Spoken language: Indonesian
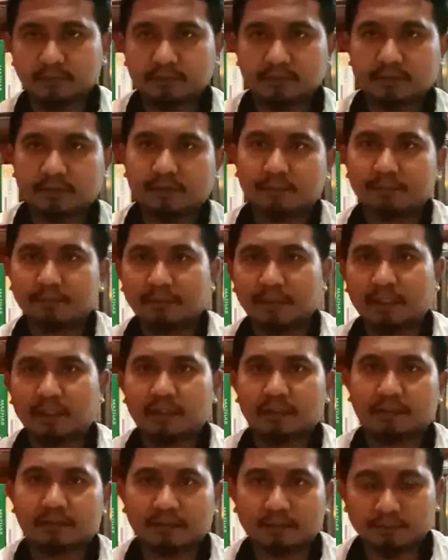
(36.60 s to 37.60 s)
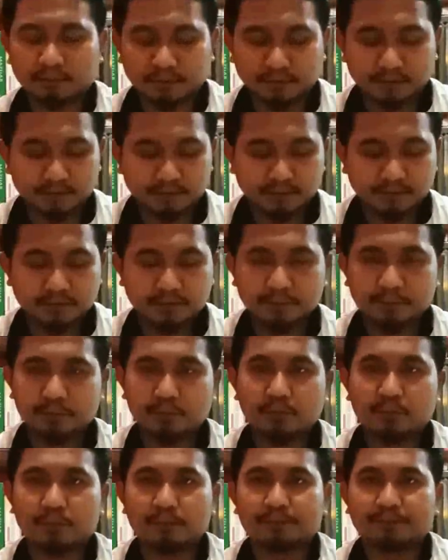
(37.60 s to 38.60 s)
9 atau ke 10.
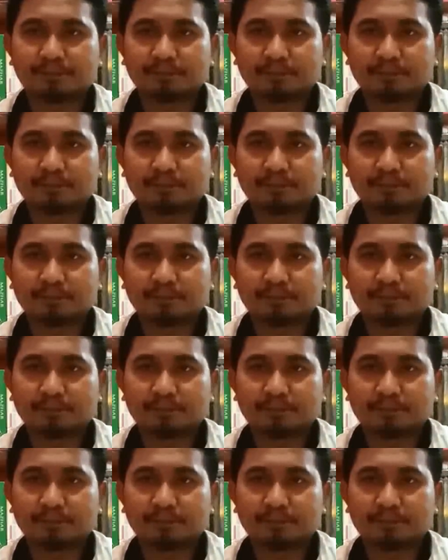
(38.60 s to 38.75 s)
Eh,